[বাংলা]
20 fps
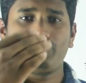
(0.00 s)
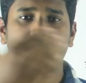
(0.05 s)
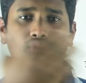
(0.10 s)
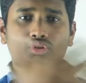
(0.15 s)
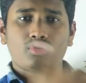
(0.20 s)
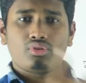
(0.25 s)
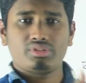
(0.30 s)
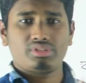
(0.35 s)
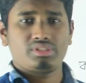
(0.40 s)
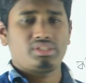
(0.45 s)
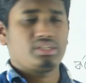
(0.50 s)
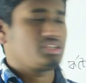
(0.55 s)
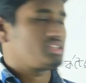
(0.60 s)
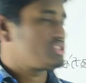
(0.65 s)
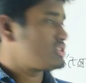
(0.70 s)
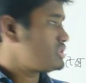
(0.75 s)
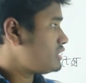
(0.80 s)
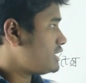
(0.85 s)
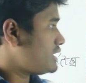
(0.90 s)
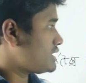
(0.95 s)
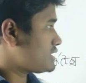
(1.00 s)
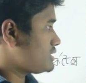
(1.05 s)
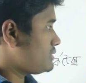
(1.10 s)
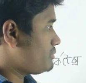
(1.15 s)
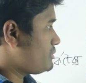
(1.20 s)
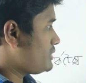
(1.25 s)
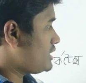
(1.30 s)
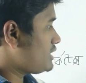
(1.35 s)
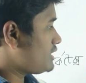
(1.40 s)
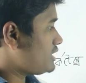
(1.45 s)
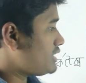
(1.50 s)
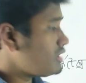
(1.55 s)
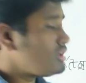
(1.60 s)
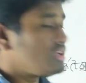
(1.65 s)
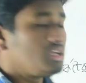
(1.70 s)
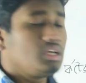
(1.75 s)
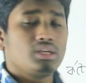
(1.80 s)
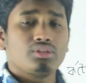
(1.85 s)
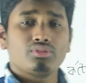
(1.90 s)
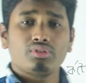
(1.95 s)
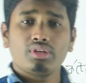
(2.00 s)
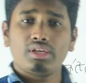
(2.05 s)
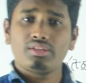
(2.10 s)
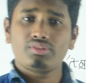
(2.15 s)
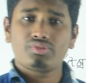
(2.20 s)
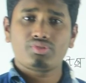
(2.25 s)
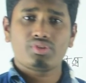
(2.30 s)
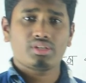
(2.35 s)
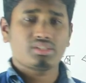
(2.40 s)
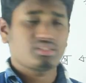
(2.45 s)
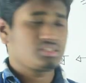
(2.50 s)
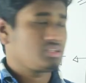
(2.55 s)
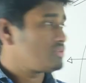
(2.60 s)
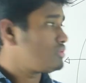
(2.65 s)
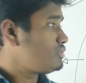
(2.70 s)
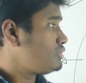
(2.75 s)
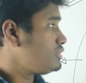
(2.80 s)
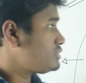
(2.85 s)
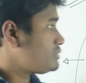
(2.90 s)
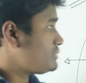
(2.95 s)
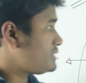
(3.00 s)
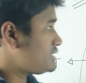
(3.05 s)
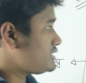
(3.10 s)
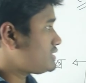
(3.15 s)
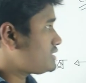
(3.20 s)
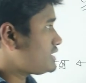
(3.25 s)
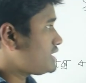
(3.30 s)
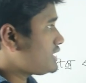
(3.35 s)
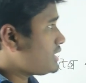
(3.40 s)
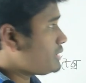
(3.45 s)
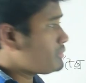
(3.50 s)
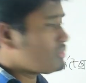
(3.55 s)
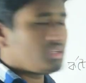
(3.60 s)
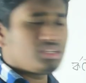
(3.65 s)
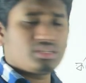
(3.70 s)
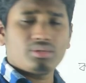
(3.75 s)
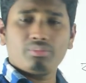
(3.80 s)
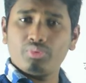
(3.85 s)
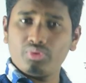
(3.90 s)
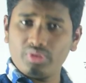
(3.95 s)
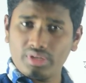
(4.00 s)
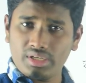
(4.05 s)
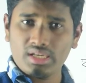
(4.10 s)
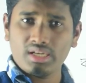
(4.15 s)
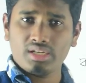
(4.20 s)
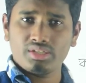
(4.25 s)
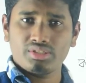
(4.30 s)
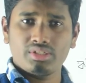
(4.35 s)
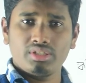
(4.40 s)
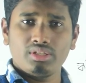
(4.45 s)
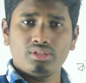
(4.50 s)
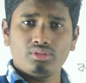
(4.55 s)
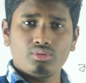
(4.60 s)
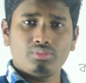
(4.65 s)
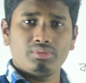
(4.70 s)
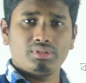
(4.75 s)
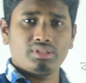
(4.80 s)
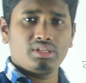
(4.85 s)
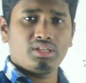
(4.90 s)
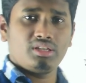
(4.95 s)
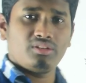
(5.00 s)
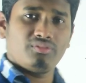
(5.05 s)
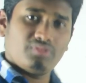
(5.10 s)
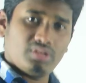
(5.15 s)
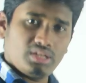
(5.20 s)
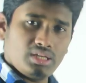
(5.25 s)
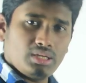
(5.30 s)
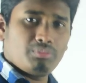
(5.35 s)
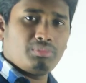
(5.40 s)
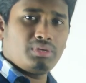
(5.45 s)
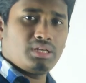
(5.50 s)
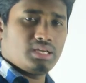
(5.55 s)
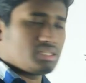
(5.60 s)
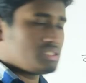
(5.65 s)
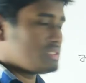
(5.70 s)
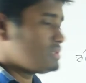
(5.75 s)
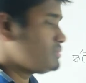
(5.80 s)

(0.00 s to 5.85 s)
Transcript: ক্রস সেকশন একটা ব্রিকের তো এই স্ট্রাকচারগুলোই তোমাদের থাকে এবং এটা পরীক্ষা আসে তোমাদের ইনভেরিয়েবলি আসে